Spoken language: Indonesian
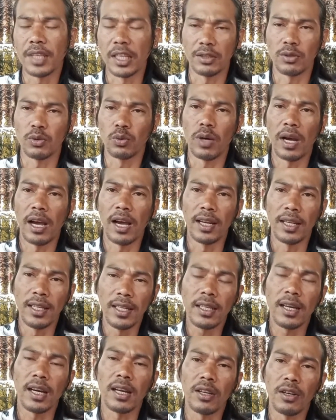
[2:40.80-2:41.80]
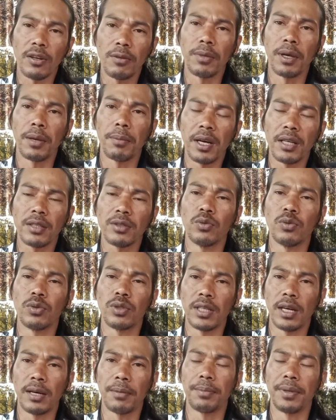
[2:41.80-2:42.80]
Kecuali kalau memang
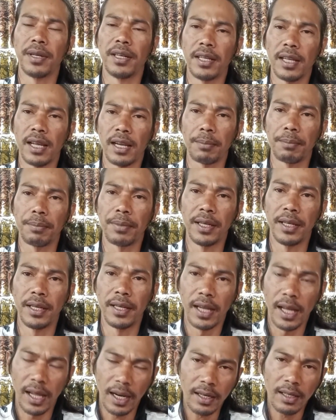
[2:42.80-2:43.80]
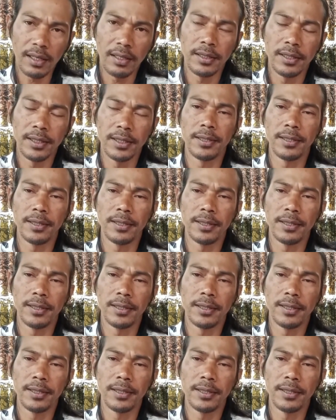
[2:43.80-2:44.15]
sudah benar-benar